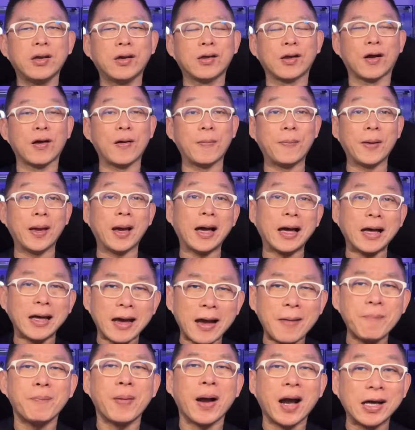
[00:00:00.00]
grabe,
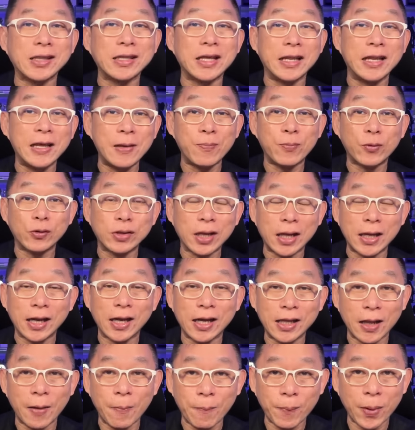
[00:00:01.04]
ah, pakadali po
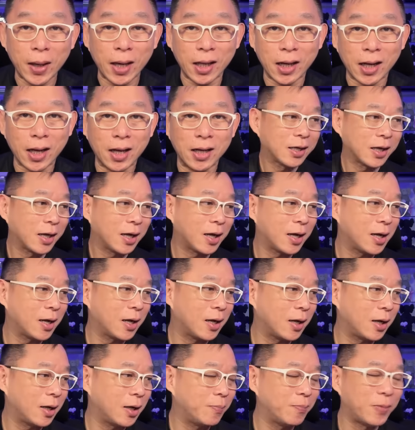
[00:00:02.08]
talaga ng pera. Kaya
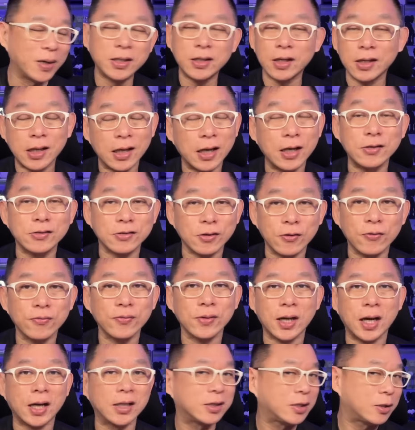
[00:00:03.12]
by the grace of
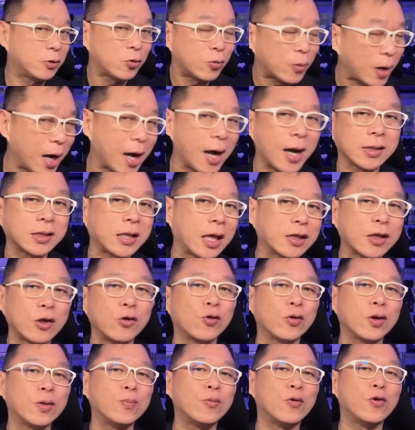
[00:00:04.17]
God, kung ah,
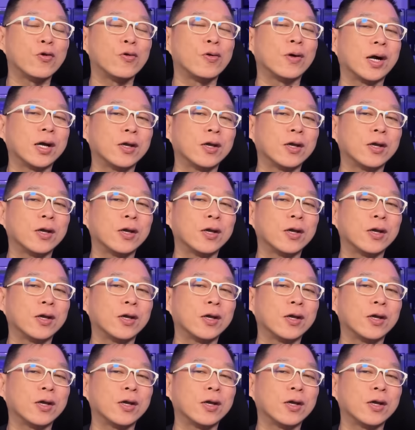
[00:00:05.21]
tatanungin mo ako